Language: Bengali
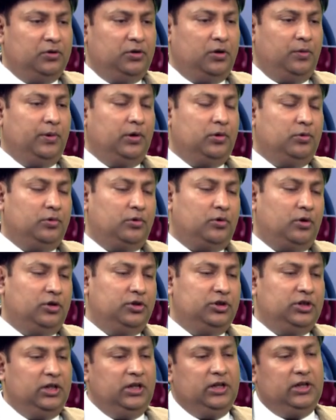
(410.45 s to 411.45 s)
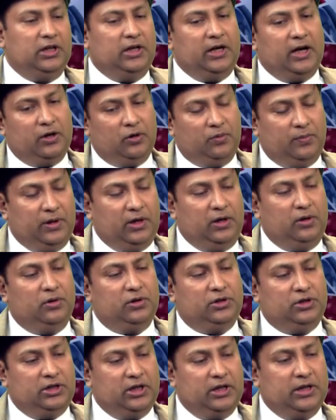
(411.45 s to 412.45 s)
তবে কোনো কনজেনিটাল অ্যানোমেলি
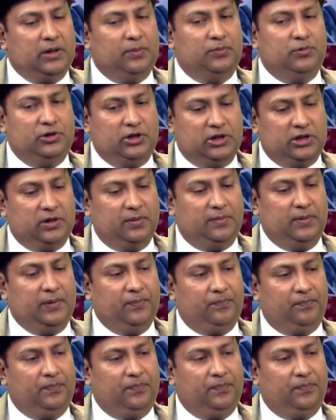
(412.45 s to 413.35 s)
হচ্ছে এটা বোঝা যাবে